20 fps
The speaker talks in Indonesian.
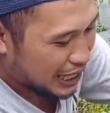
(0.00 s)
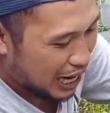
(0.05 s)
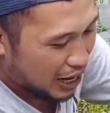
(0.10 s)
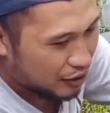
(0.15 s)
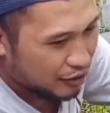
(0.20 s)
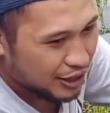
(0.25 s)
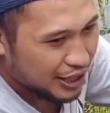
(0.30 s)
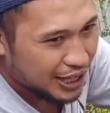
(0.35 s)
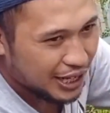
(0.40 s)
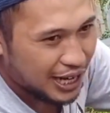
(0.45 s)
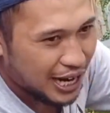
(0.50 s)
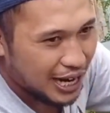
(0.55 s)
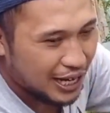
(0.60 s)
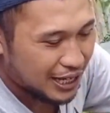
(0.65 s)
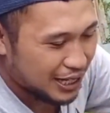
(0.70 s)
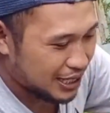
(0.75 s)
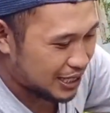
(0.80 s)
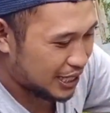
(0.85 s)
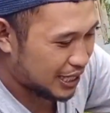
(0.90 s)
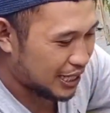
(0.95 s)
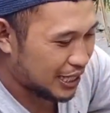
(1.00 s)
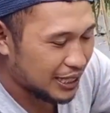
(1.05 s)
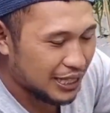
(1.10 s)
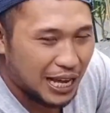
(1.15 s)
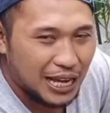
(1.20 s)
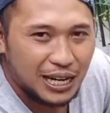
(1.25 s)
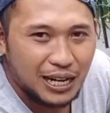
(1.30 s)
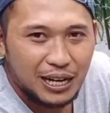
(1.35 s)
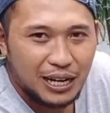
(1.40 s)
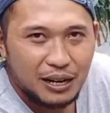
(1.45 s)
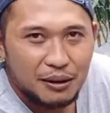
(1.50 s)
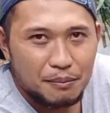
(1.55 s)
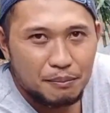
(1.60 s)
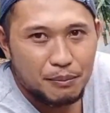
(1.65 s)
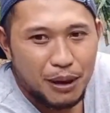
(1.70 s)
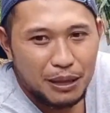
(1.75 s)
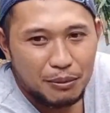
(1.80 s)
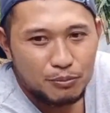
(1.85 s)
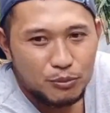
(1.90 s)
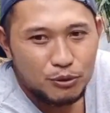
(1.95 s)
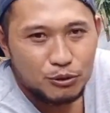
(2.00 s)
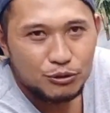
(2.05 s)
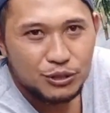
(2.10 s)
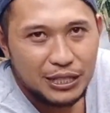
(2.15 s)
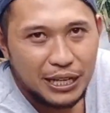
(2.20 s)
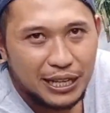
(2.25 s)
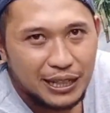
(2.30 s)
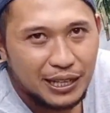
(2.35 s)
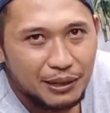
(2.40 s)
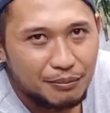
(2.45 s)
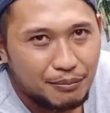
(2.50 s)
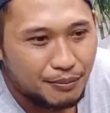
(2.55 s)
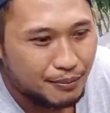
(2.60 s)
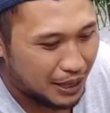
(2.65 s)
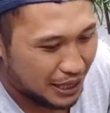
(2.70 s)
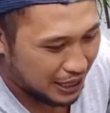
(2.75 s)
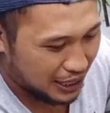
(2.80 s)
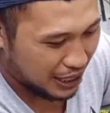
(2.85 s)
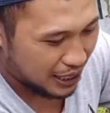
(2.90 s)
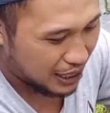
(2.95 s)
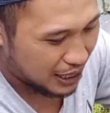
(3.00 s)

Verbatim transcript: Kalau ini kan sekitar 40 cm